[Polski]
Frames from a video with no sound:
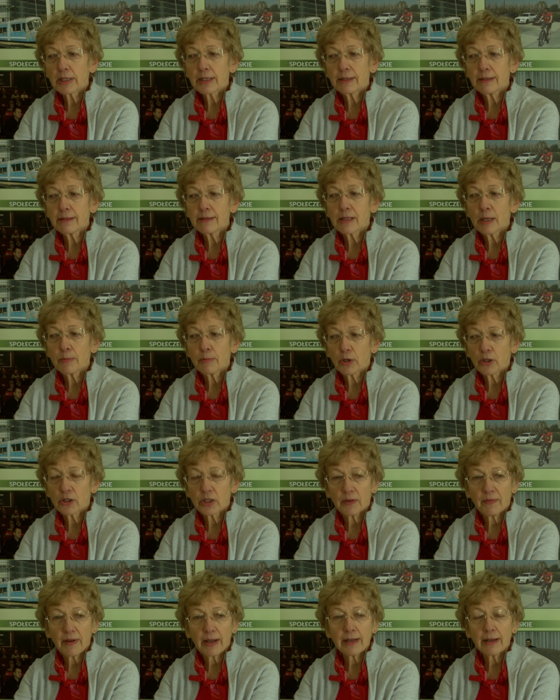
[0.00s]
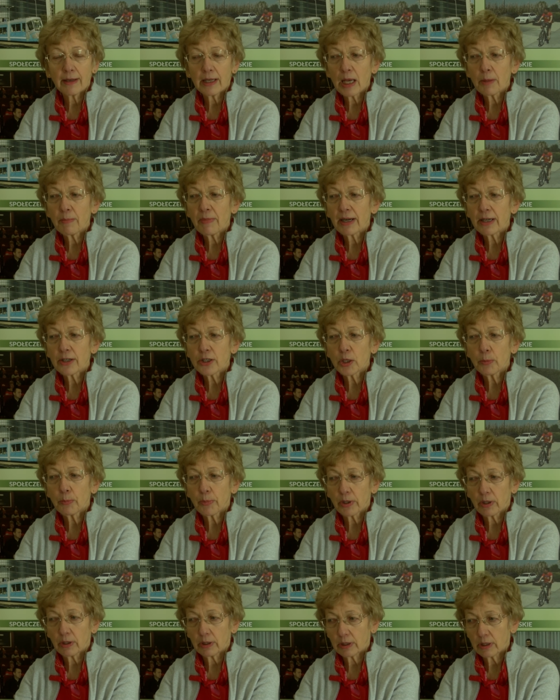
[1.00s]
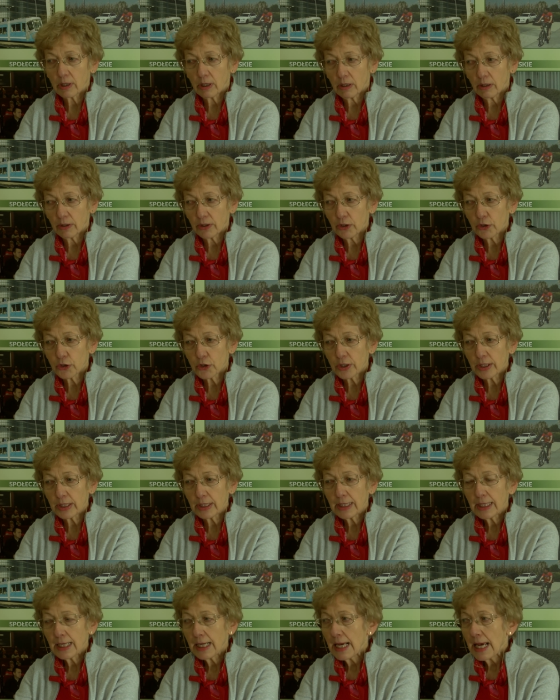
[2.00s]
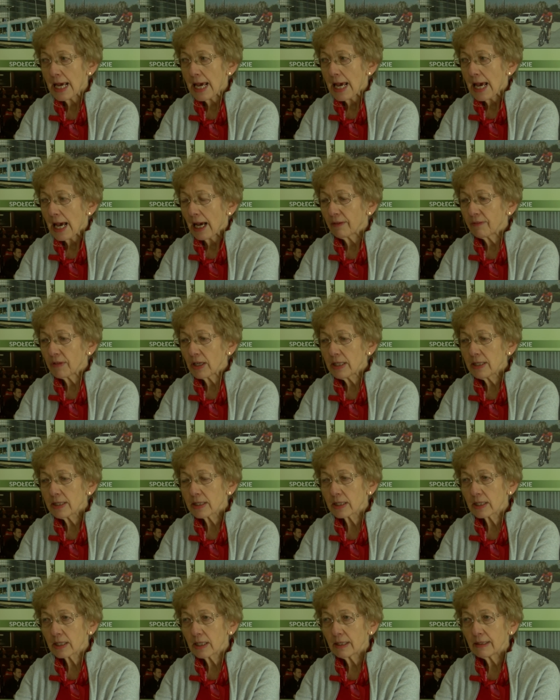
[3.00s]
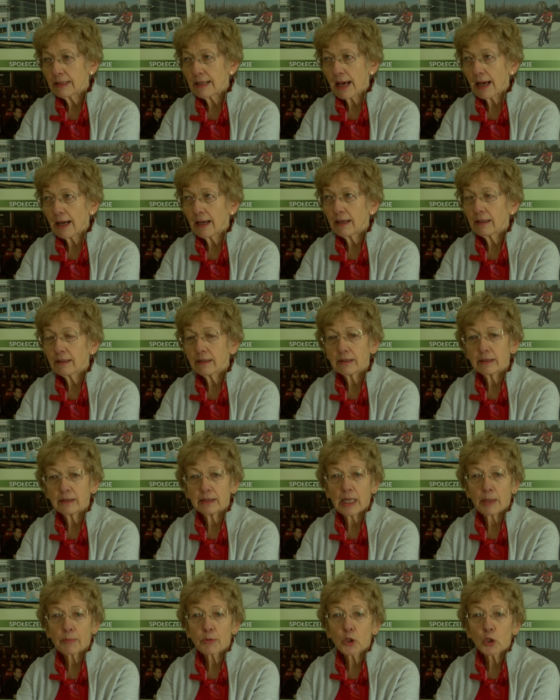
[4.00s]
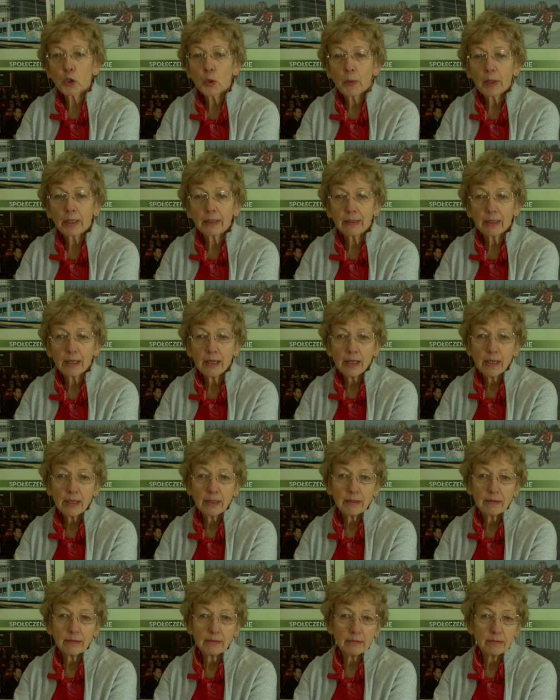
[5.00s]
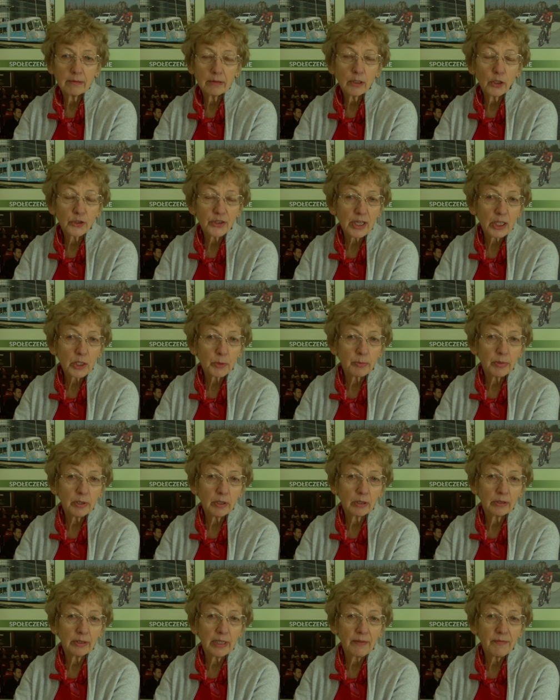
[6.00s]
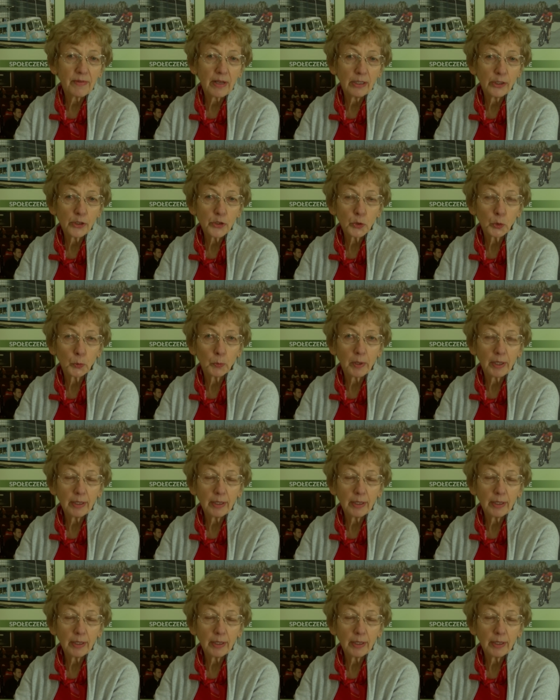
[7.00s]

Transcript: system ogrzewania na bardziej proekologiczny. A więc na na przykład e, chociażby odnawialne źródła